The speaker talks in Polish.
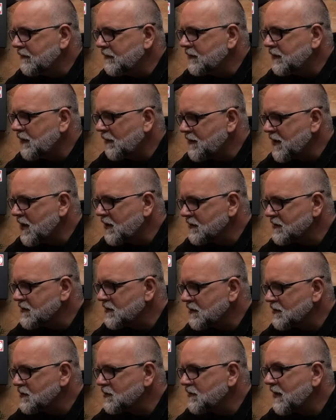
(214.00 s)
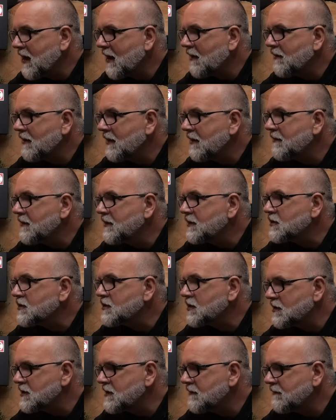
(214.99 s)
dopiero zrozumiałem,
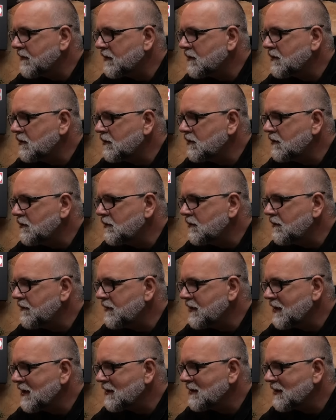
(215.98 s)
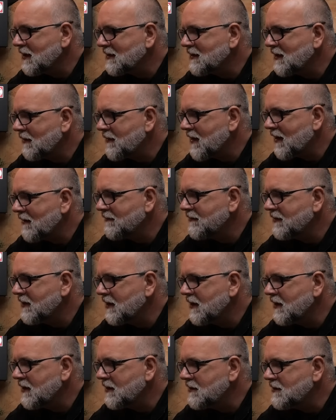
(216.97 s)
co się wokół mnie tak
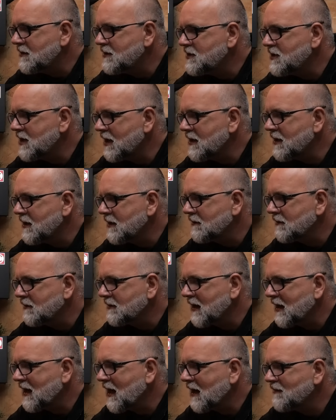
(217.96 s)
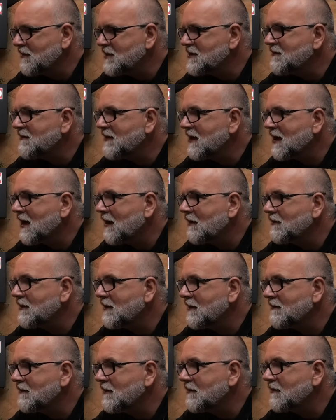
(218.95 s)
naprawdę dzieje. To tak jakbyś wjechał,
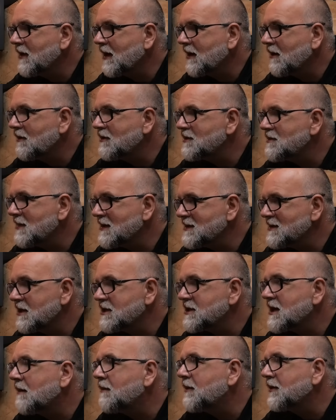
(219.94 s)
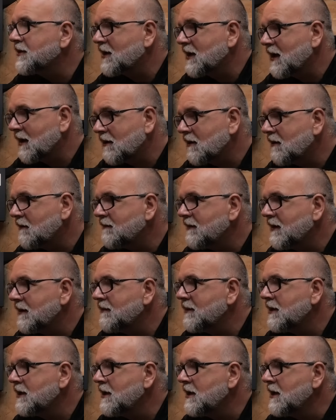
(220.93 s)
nie wiem, do jakiegoś miasteczka pod
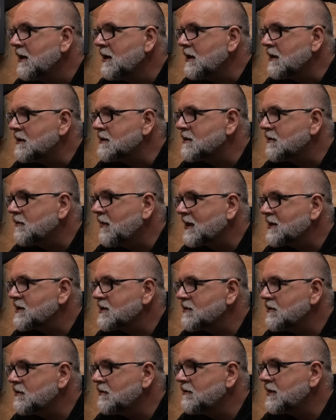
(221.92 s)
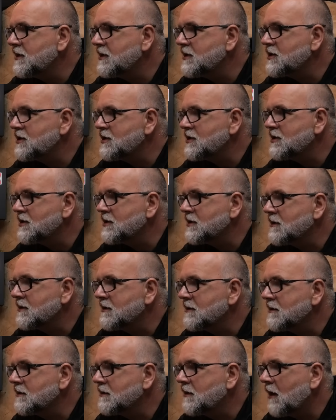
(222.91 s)
Krakowem i zobaczyłbyś e,
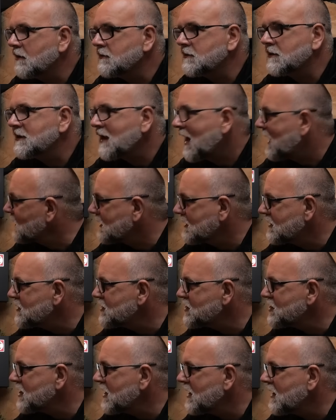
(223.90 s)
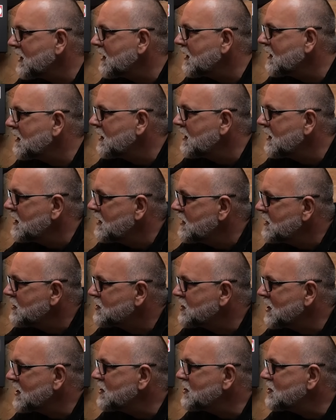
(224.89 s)
od tak, że
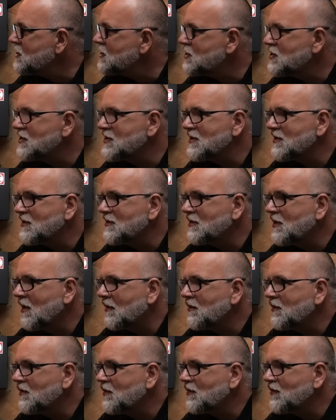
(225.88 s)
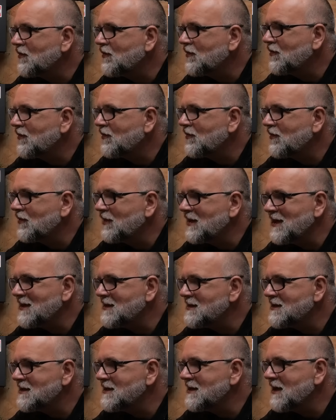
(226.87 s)
część domów nie
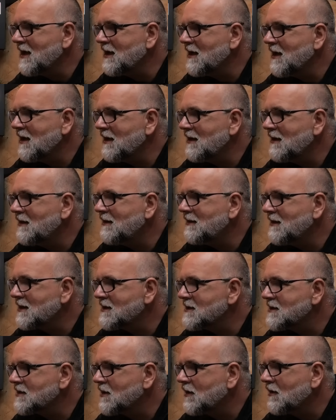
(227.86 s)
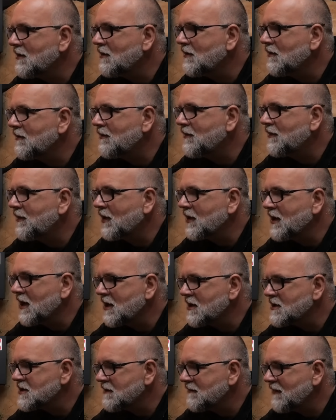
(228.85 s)
istnieje, inne są
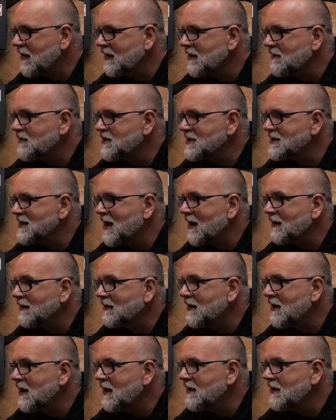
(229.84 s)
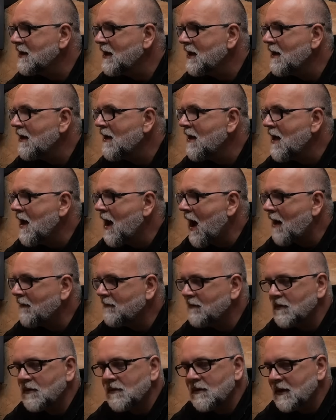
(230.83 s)
pokiereszowane przez artylerię, a
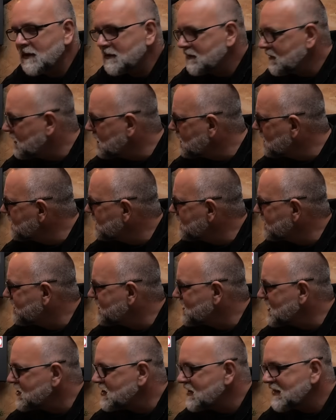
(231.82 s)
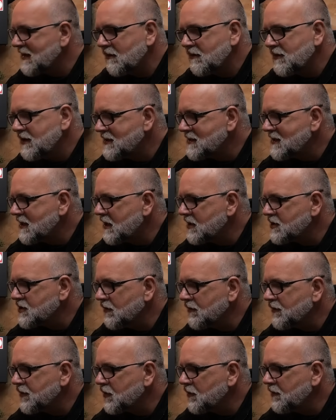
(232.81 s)
w ogóle to wszędzie na ulicy
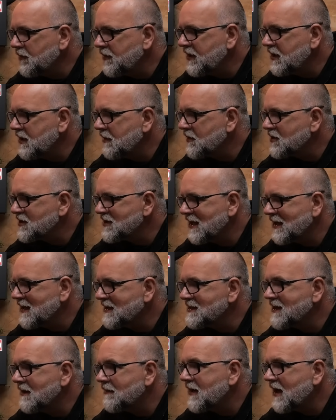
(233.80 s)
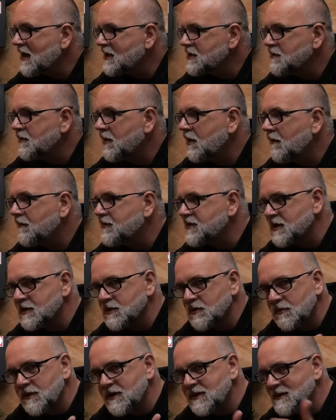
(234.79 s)
leżą trupy i nie można ich zebrać, bo
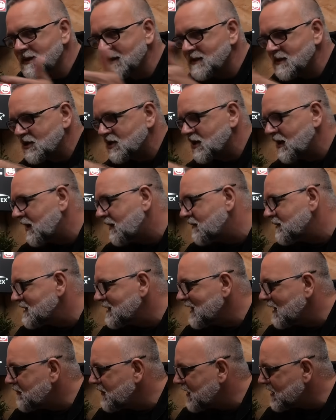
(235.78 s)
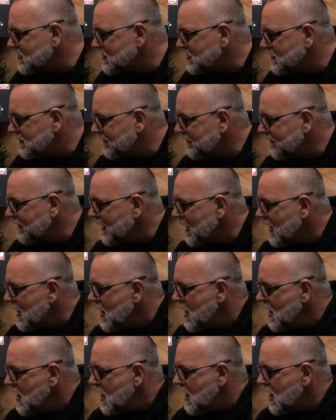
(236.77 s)
przez ulicę strzelają snajperzy.
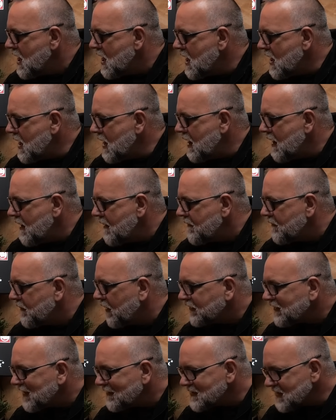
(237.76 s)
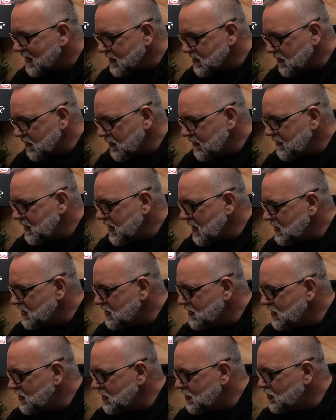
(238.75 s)
E, potem zacząłem
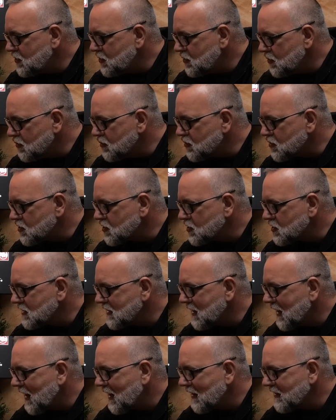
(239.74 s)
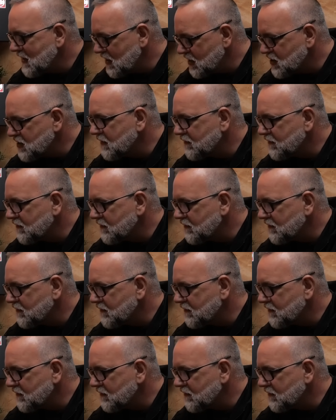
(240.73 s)
jeździć już na jeszcze